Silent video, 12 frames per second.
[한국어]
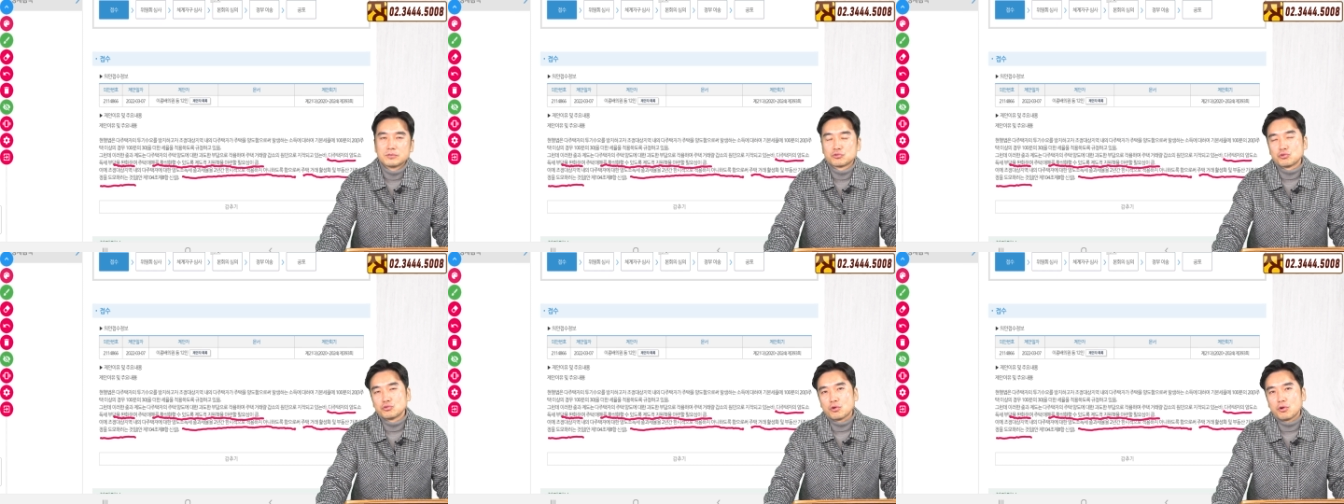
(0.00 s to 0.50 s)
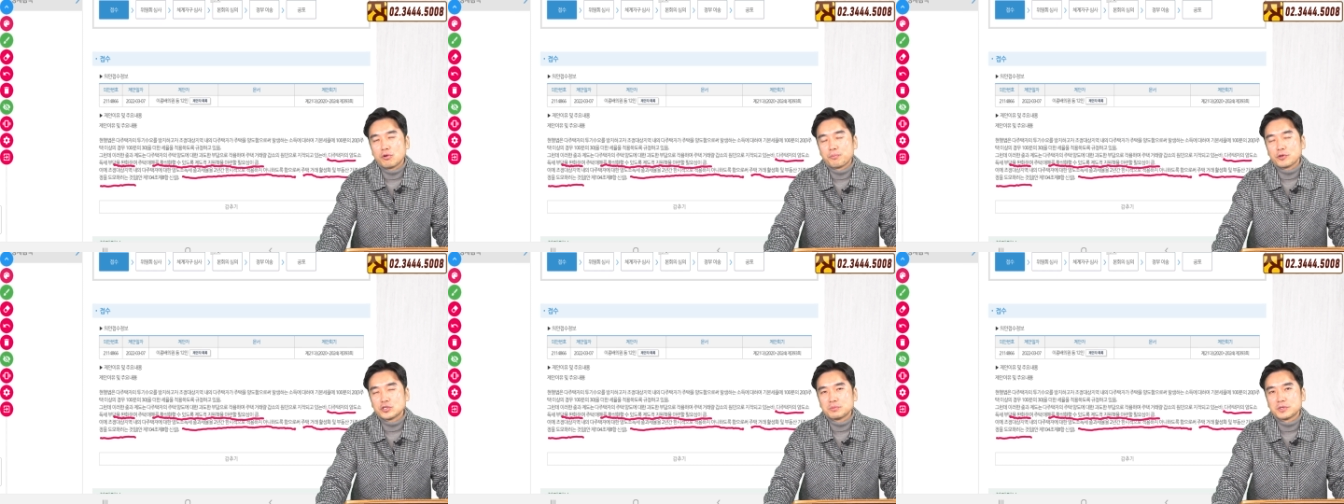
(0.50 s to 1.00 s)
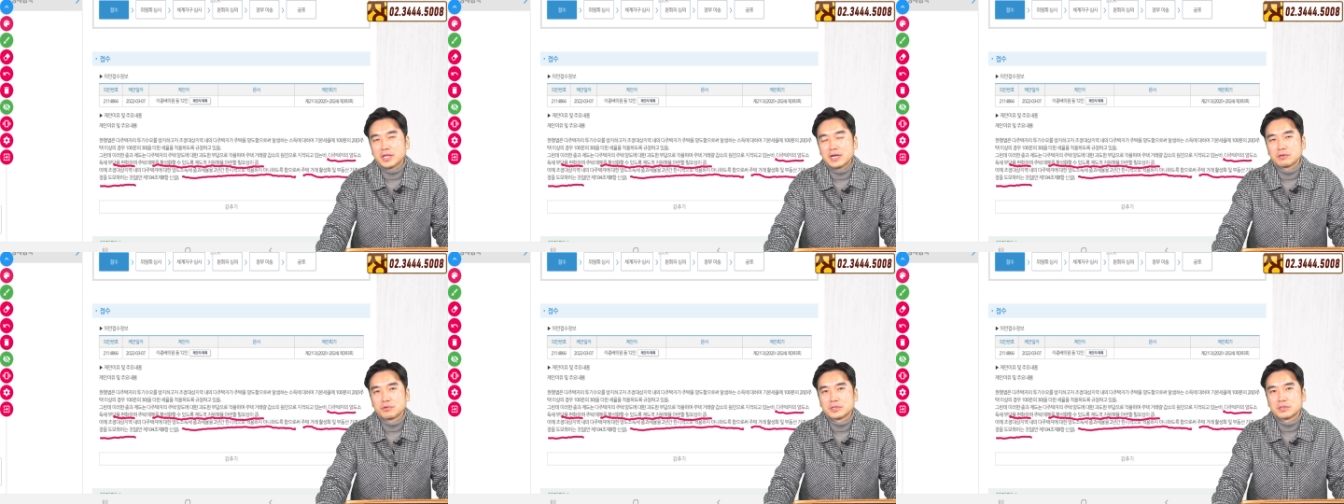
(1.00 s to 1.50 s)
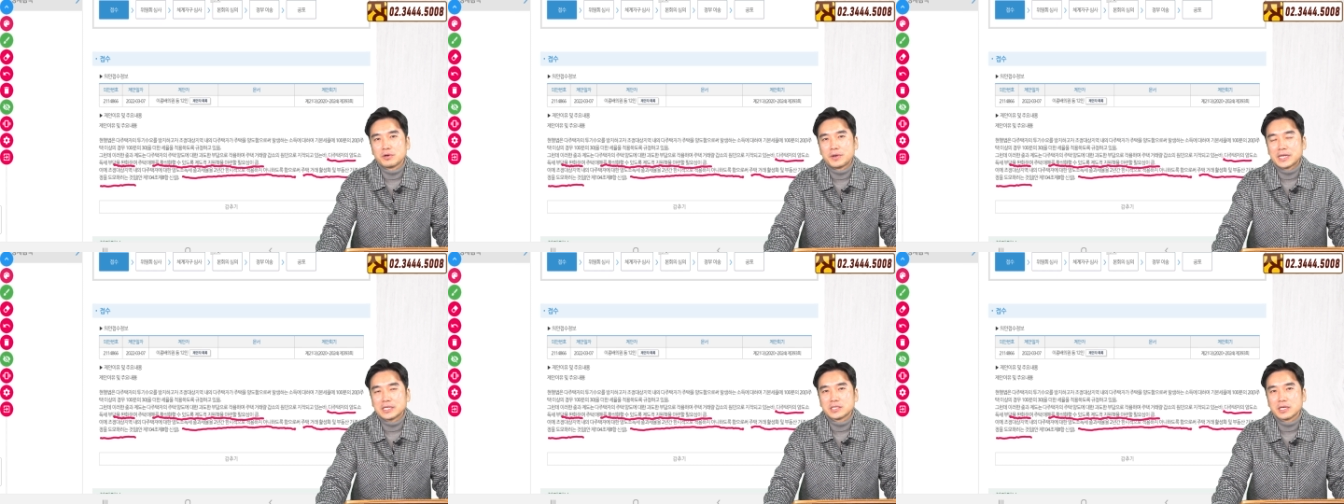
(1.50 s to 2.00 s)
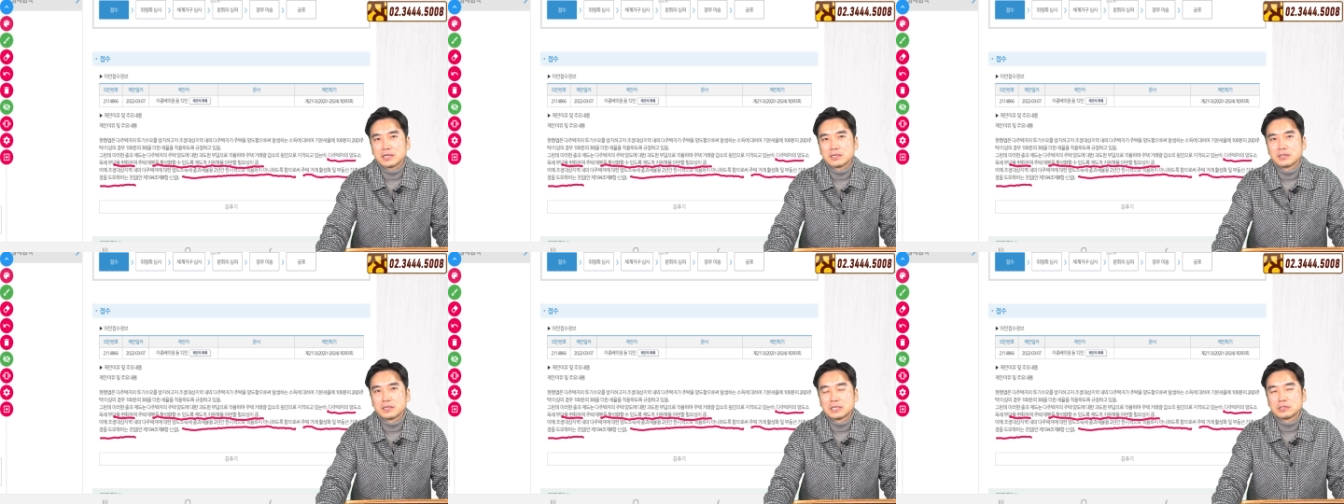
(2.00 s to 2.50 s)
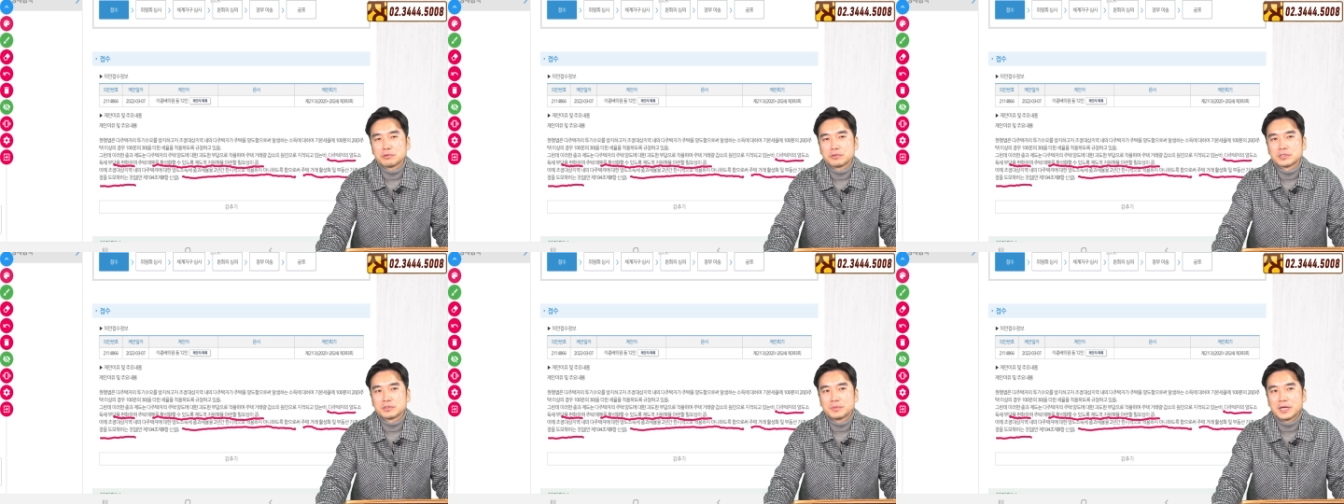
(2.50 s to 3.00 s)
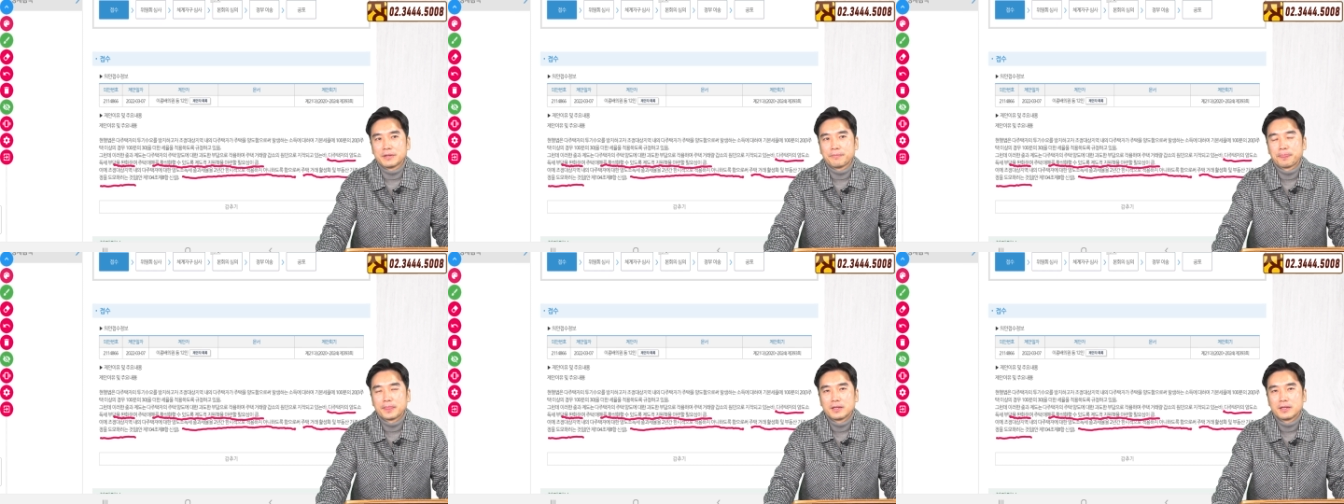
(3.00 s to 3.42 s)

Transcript: 중도 표심을 따기 위해서 완화책을 내세웠지만